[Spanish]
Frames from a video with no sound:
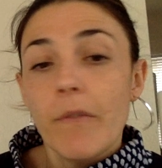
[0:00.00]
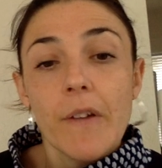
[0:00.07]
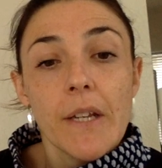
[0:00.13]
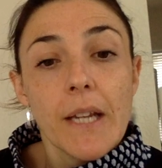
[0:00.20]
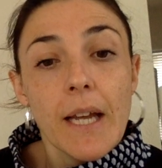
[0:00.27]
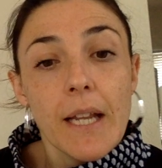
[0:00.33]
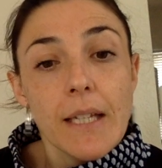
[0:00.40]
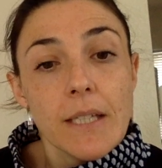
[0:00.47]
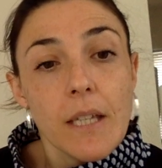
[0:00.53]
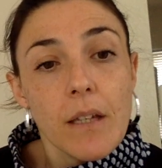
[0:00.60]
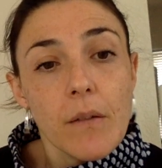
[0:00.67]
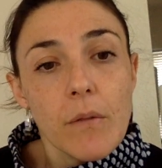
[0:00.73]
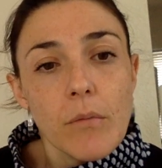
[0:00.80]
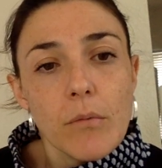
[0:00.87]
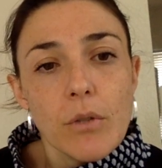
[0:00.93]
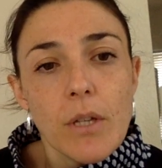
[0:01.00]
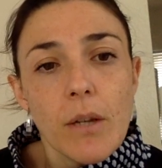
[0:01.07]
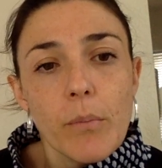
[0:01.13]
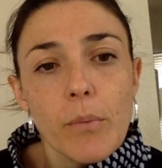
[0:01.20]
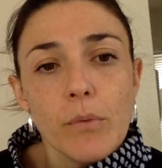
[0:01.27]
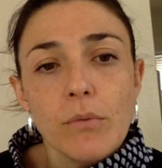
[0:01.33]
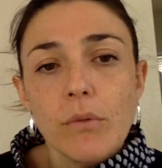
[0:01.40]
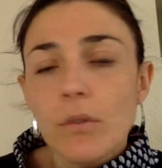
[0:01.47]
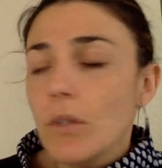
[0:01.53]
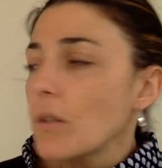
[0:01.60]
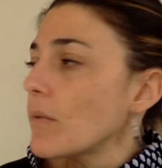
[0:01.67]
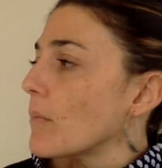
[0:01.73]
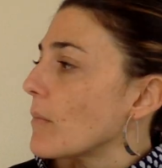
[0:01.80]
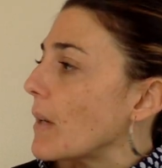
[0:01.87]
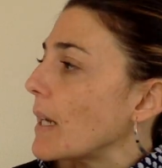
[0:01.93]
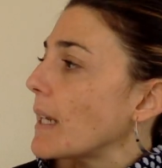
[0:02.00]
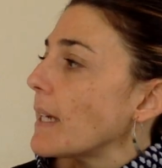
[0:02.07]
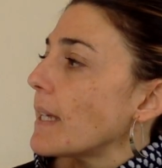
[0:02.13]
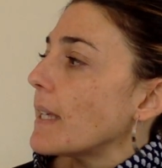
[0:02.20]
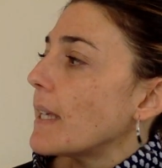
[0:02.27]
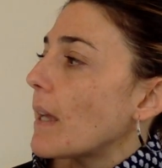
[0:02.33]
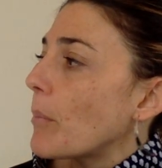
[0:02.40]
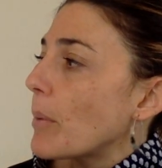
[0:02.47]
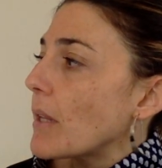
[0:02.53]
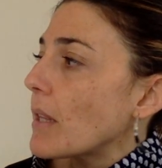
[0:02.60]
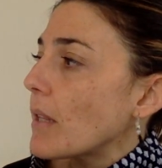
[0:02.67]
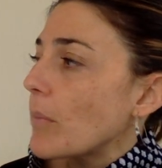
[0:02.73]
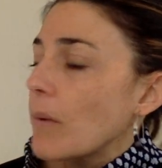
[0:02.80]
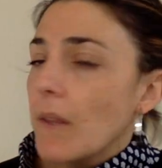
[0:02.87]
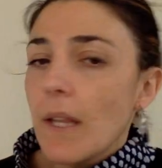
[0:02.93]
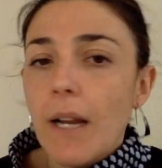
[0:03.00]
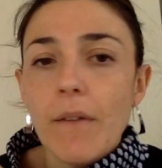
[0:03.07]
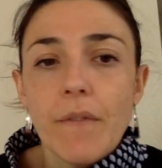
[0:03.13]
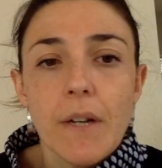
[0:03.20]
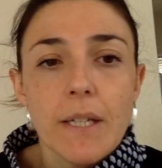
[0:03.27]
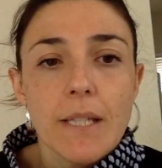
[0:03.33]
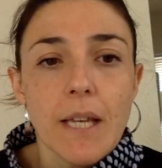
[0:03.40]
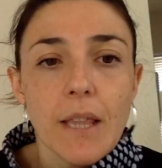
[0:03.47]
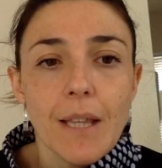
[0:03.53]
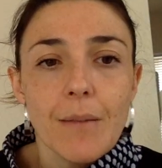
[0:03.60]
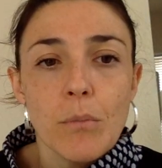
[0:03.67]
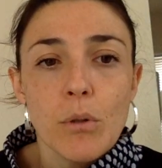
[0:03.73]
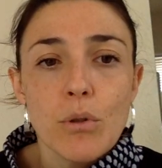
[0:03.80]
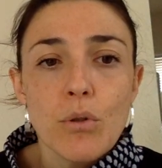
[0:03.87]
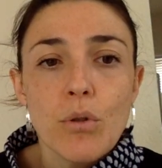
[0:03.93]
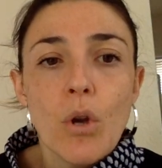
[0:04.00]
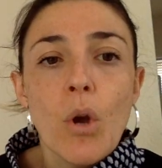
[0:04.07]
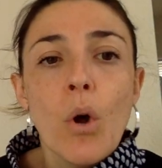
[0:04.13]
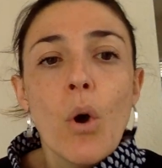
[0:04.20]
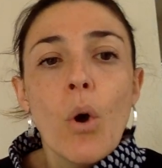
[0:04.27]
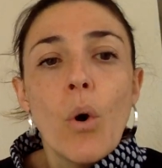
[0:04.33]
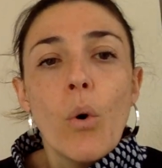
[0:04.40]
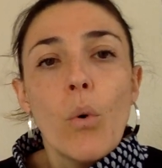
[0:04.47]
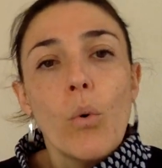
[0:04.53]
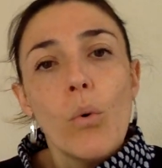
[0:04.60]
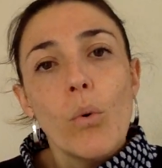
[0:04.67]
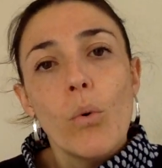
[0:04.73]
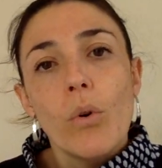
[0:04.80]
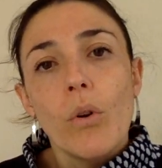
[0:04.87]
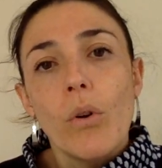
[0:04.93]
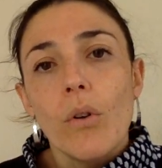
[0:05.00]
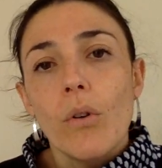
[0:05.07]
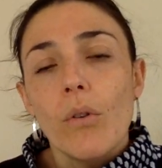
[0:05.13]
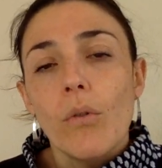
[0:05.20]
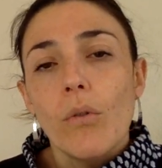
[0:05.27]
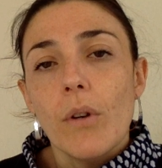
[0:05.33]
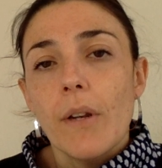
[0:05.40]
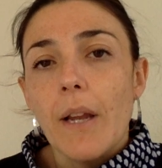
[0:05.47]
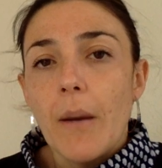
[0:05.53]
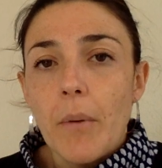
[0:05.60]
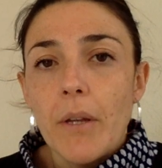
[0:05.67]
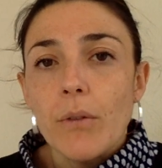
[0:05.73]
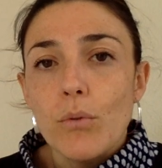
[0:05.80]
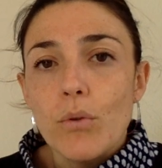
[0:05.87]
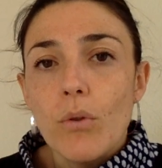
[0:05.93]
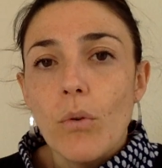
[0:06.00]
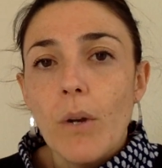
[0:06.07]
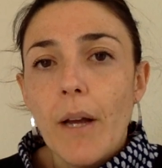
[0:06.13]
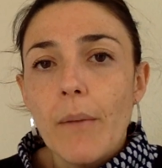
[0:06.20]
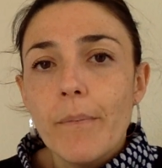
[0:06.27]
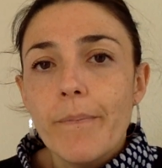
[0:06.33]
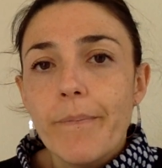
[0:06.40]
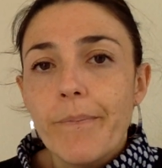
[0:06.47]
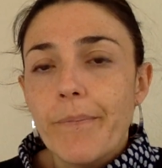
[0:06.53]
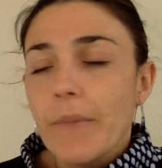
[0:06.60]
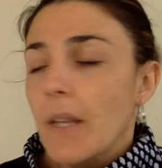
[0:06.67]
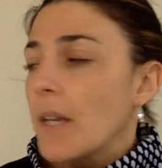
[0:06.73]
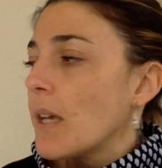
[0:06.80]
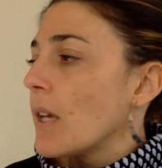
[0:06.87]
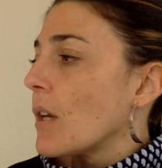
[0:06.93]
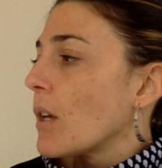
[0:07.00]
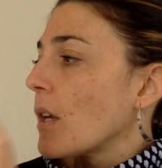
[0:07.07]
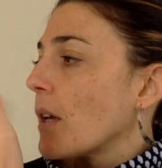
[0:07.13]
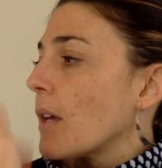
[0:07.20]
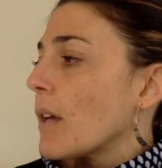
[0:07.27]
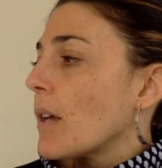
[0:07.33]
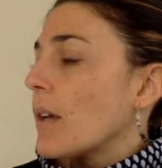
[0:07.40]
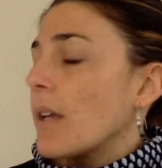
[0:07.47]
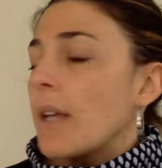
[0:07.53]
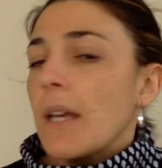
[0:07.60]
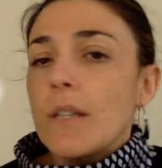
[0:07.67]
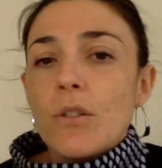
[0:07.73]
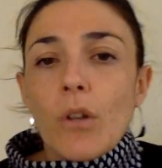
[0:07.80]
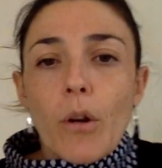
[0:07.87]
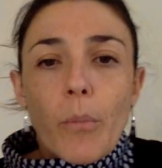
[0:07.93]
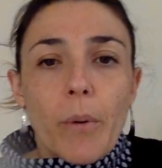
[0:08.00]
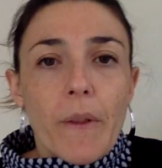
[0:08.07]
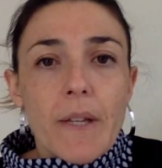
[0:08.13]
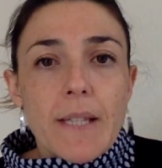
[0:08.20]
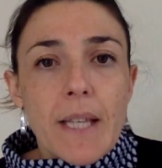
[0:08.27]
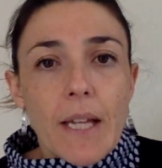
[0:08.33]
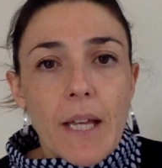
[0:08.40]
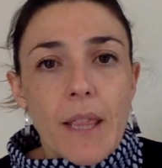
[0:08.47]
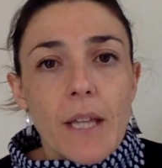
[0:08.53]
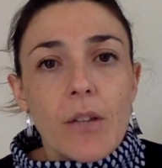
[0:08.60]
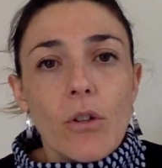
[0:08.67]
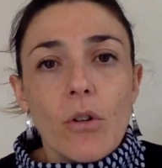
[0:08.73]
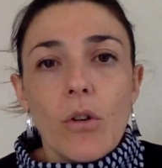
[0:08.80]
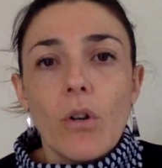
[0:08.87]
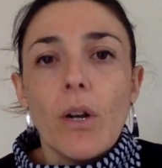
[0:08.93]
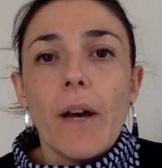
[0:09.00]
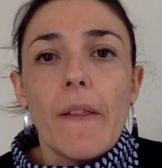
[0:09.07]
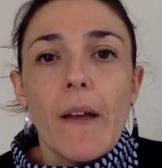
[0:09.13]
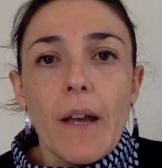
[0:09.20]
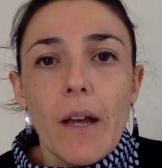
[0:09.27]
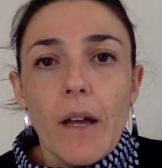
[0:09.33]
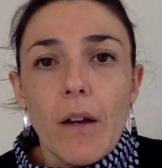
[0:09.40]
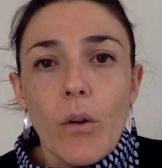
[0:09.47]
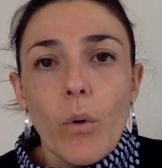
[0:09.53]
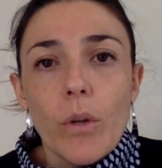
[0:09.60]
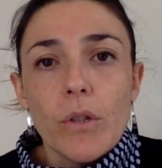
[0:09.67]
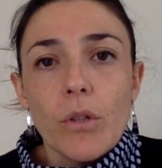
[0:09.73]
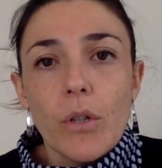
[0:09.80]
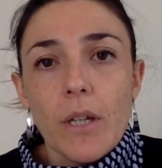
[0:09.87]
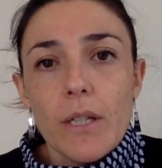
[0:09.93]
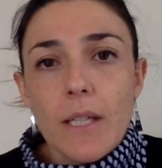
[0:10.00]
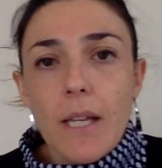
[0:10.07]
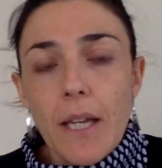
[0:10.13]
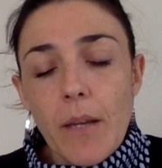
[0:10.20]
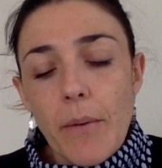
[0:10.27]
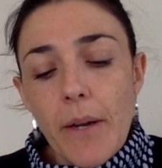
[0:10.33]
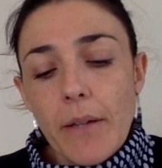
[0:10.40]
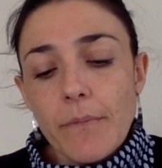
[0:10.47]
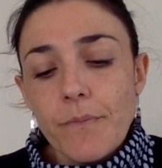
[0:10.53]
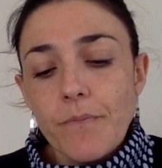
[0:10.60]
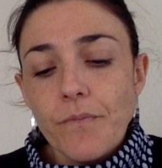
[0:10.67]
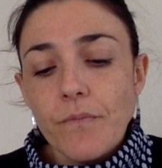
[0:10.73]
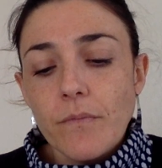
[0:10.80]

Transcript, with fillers: que al final escribimos el punto, ¿vale? Y al principio de la frase hacemos la mayúscula. Esto lo podéis ir haciendo con cada cuento que escriba,